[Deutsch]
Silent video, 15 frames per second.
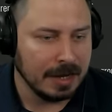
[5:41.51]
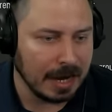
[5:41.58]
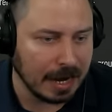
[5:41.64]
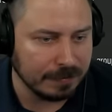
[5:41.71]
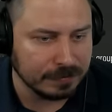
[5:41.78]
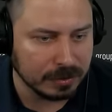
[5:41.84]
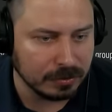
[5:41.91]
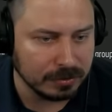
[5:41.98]

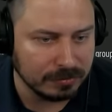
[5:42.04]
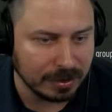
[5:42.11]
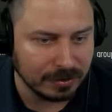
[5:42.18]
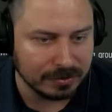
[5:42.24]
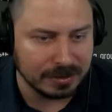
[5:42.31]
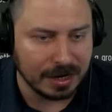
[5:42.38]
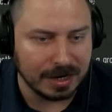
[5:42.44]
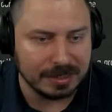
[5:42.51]
After
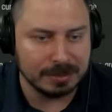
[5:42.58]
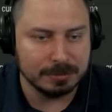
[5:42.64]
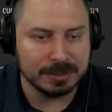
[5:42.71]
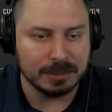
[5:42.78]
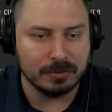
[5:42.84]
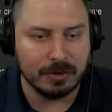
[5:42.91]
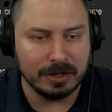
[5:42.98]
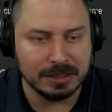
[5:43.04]
transferring the items,
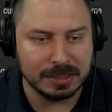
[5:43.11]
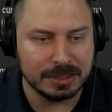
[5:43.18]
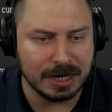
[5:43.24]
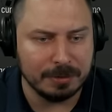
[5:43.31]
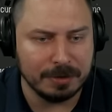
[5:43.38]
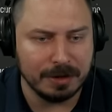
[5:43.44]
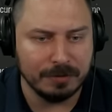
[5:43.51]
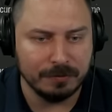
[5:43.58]
the transit
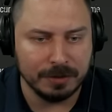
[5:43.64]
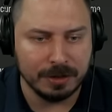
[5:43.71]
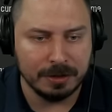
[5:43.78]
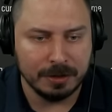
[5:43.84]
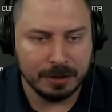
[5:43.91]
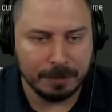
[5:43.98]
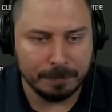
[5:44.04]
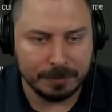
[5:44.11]
timer will
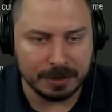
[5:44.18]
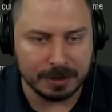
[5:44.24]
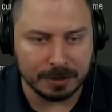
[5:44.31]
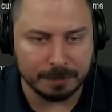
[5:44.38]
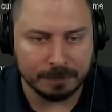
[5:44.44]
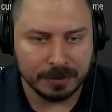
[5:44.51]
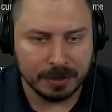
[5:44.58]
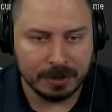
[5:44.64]

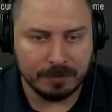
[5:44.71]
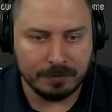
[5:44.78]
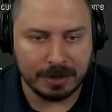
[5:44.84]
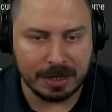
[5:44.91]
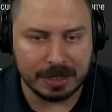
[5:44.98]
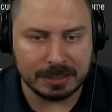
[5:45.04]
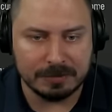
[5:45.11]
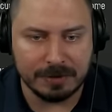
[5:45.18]
begin. When
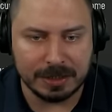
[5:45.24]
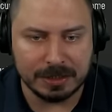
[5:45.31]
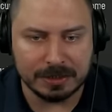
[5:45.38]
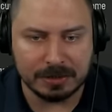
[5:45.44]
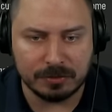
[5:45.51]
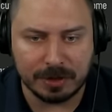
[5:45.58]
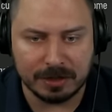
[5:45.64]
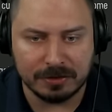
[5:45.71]
activating
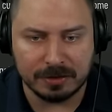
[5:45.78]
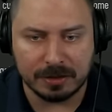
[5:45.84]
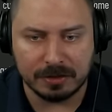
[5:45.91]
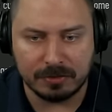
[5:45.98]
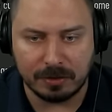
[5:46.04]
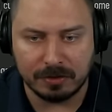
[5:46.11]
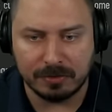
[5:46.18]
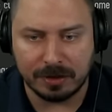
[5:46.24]
the transit and
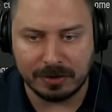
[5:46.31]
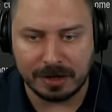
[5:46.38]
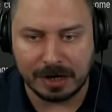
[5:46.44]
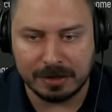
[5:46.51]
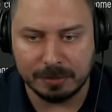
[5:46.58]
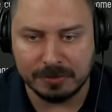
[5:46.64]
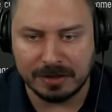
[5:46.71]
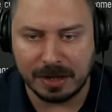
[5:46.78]
transferring
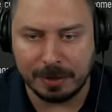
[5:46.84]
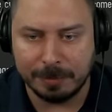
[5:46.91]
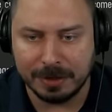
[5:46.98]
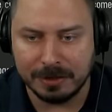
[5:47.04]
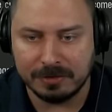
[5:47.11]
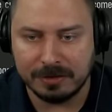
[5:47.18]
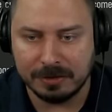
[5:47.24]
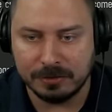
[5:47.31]
items, the
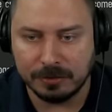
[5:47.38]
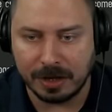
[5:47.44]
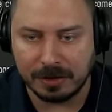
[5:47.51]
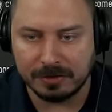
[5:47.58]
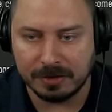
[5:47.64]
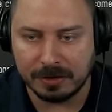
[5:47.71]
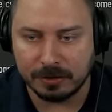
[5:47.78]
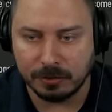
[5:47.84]
ability to
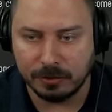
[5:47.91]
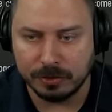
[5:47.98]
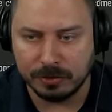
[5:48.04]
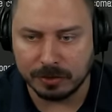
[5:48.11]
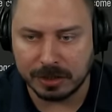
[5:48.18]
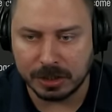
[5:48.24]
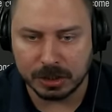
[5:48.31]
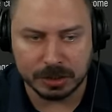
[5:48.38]
exit the current
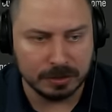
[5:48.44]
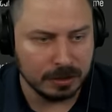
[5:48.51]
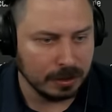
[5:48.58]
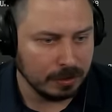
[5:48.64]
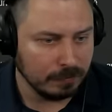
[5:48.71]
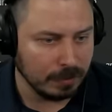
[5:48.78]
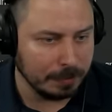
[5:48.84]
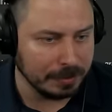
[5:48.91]
location
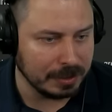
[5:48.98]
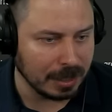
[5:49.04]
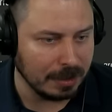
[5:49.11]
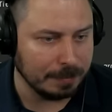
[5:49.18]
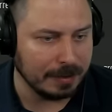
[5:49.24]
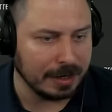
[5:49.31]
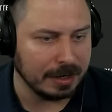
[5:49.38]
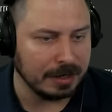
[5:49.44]
will
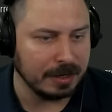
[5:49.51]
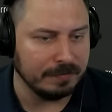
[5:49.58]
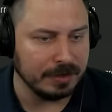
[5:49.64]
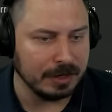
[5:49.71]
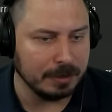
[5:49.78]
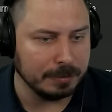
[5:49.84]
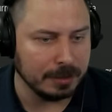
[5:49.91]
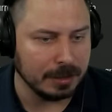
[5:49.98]
become
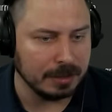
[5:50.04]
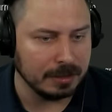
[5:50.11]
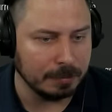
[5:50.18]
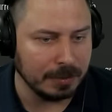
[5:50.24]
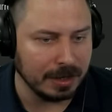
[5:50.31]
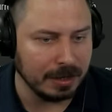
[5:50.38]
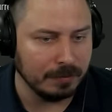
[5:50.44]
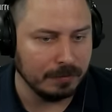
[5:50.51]
unavailable and the
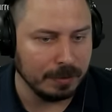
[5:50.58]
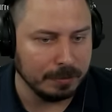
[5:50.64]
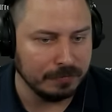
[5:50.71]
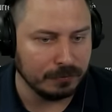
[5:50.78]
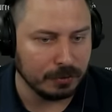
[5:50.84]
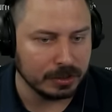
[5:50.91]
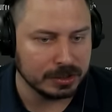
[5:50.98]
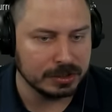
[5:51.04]
player will be
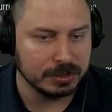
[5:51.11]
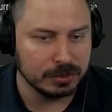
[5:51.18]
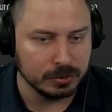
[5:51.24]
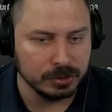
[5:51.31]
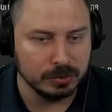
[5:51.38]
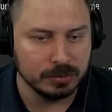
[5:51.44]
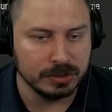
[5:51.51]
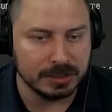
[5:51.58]
forced to
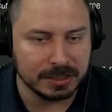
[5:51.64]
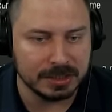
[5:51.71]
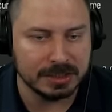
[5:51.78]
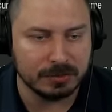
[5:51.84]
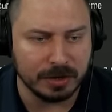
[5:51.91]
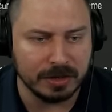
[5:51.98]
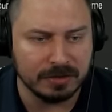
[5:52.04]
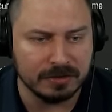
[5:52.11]
use this
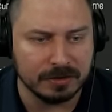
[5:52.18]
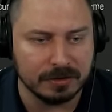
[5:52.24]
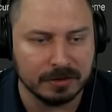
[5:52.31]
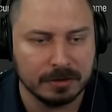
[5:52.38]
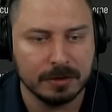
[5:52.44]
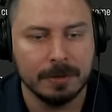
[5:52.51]
transit.